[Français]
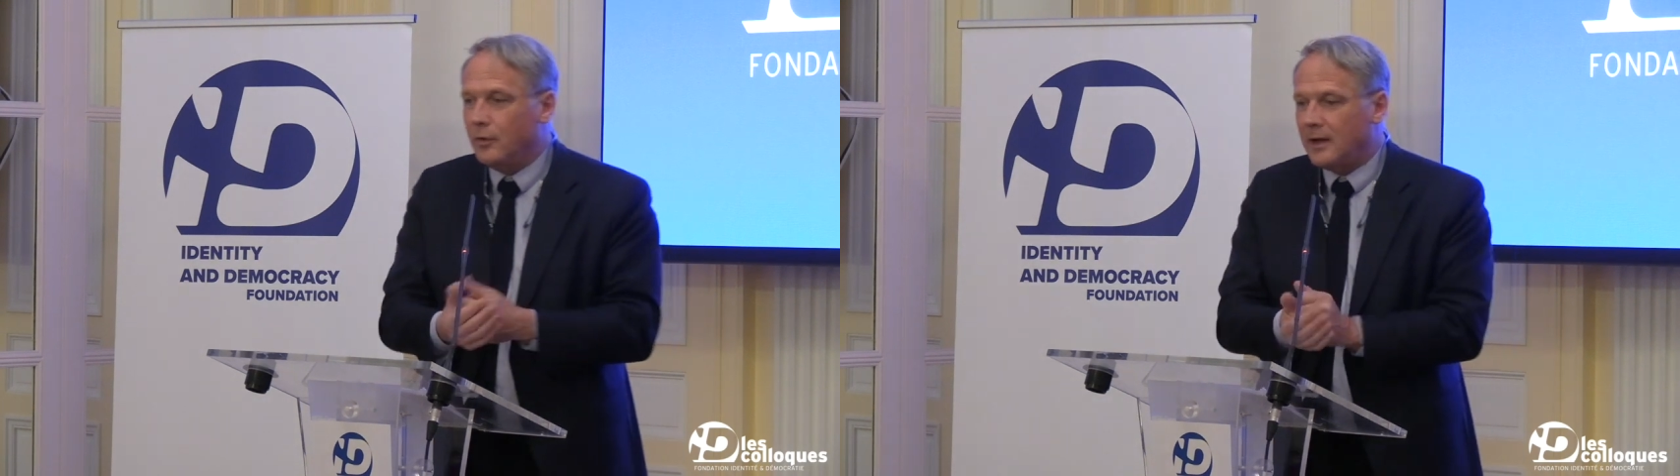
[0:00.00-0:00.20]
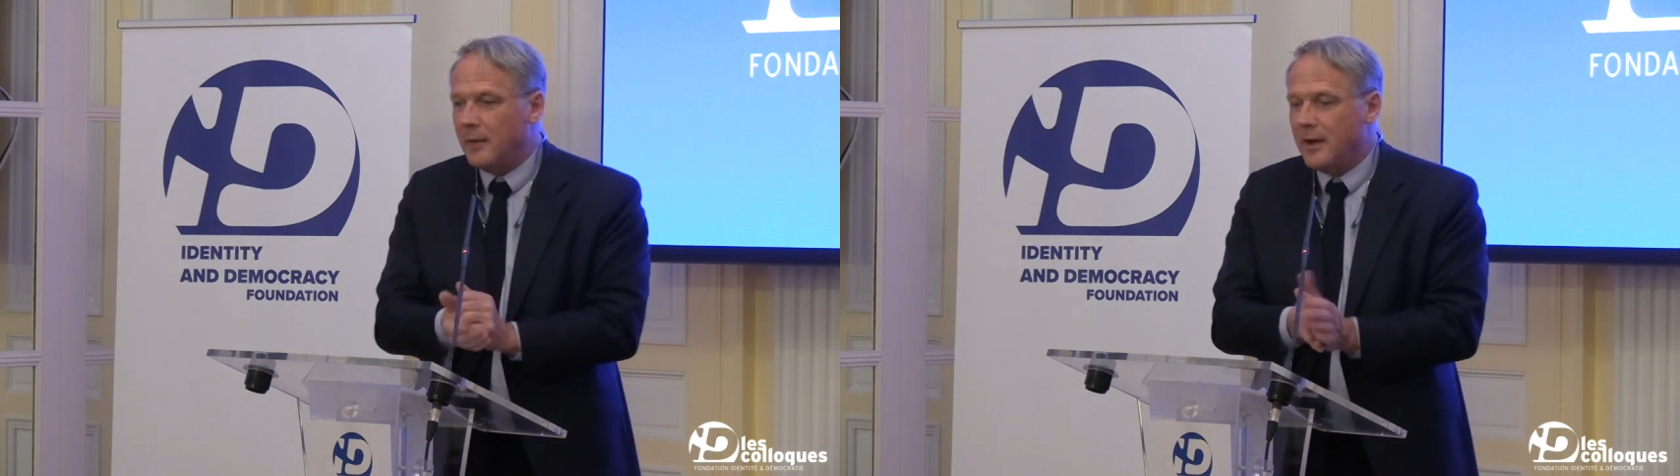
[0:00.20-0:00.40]

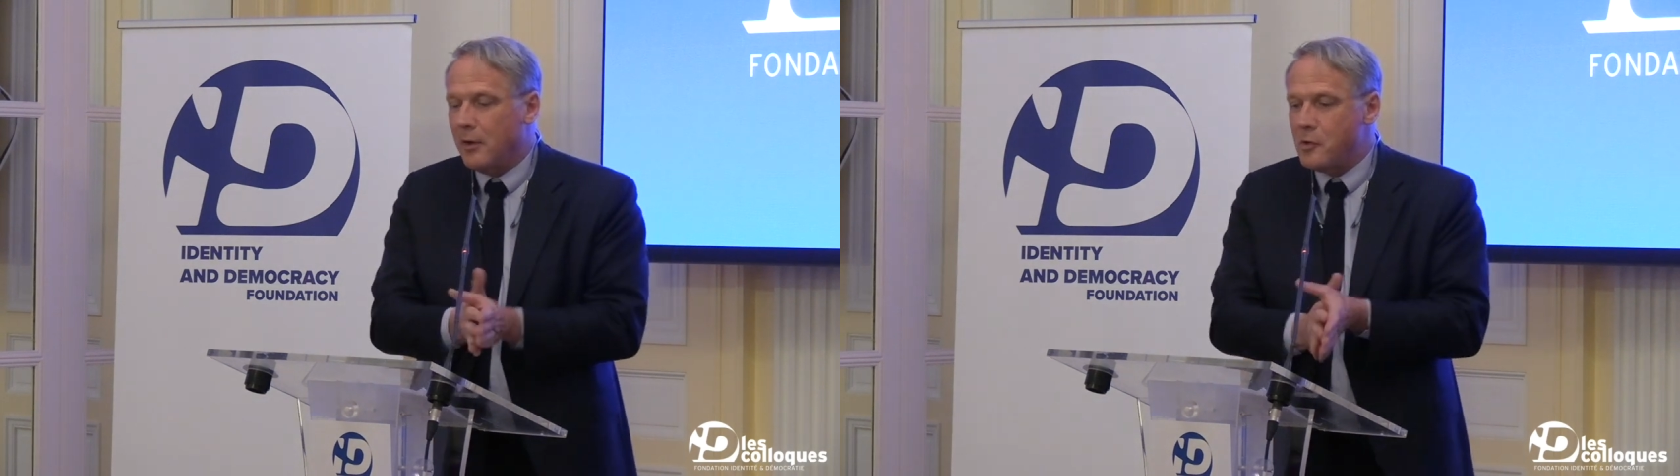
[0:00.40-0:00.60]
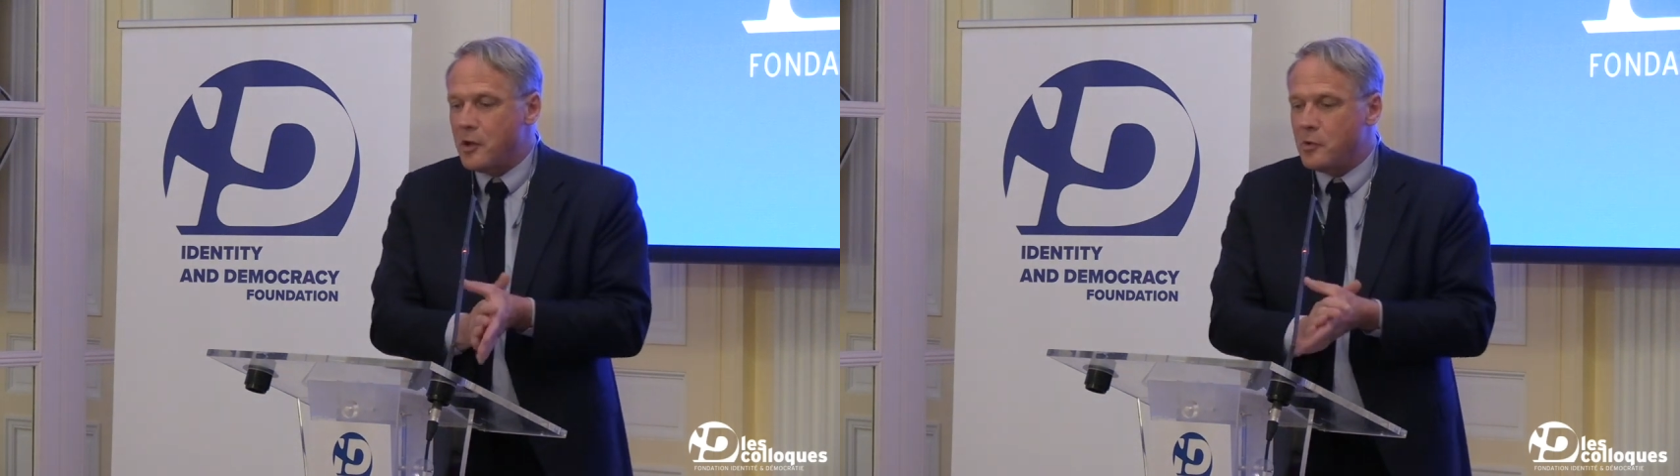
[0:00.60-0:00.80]
très bien
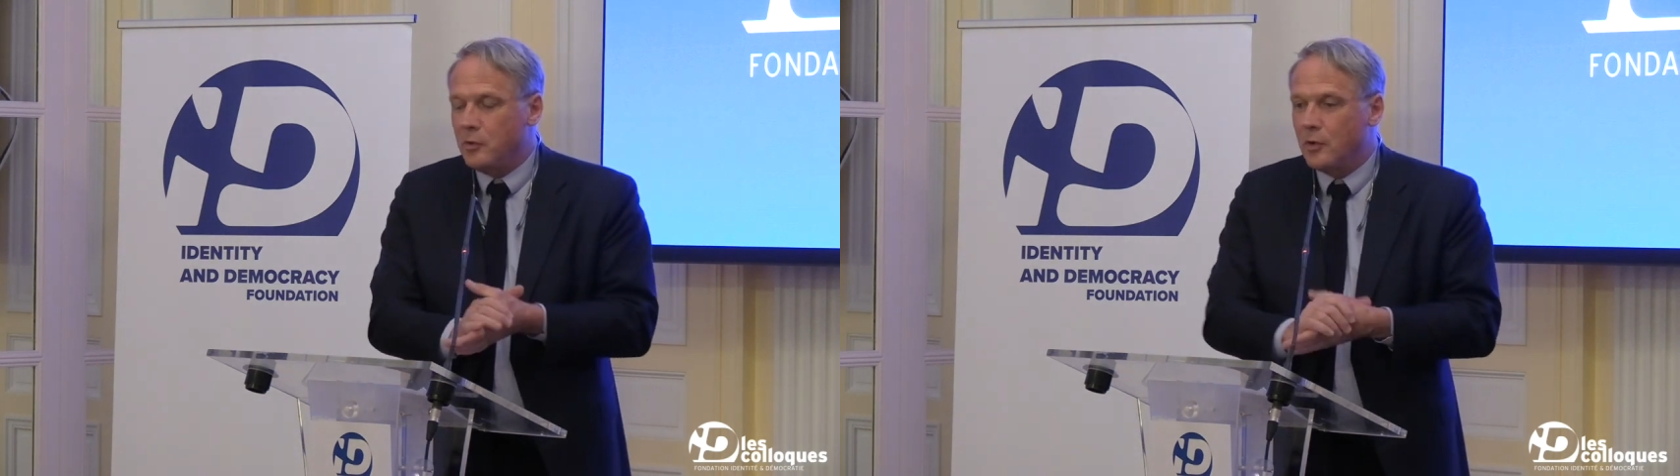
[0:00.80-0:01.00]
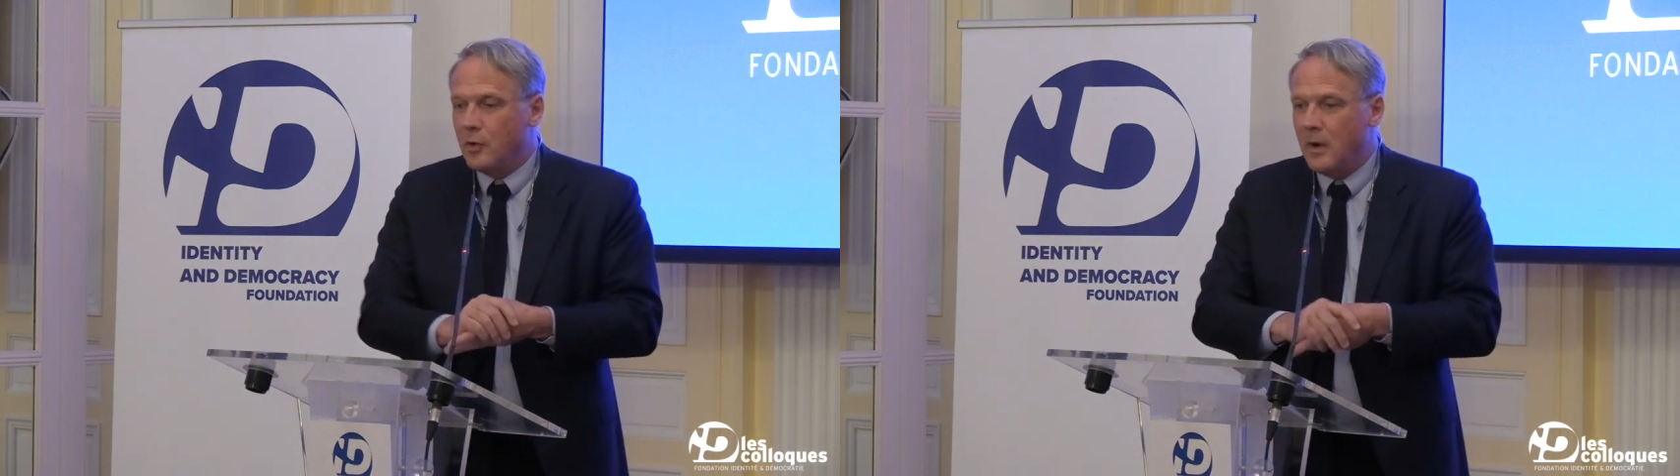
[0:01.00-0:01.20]
Roger
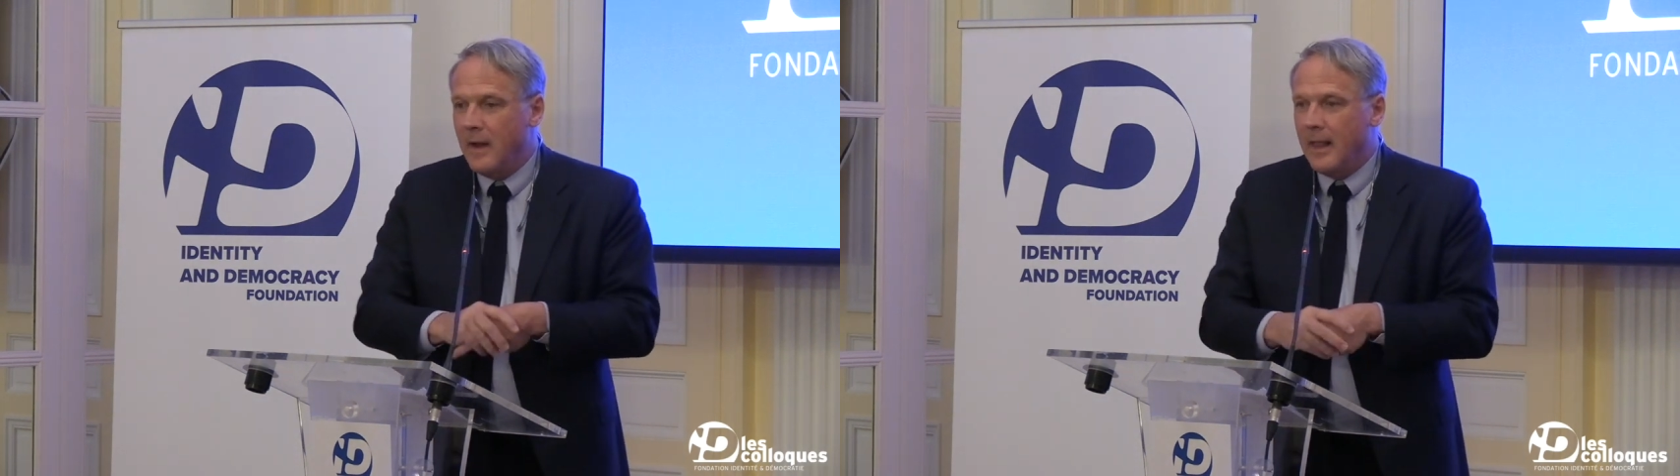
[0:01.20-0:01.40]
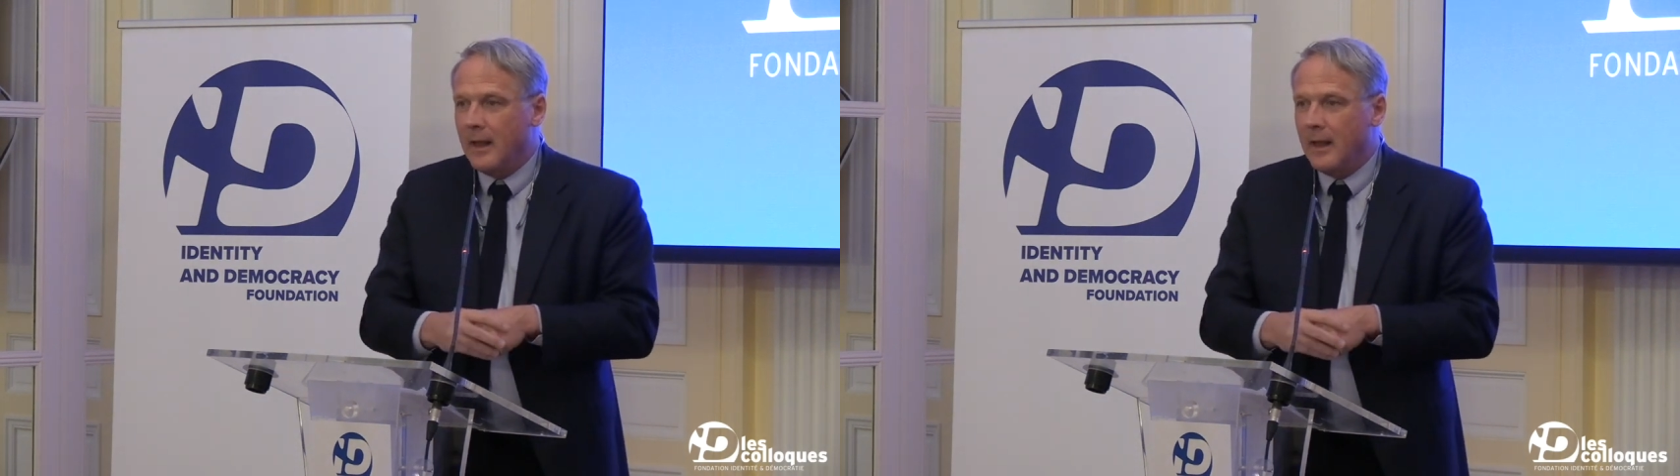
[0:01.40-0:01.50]
Sudo,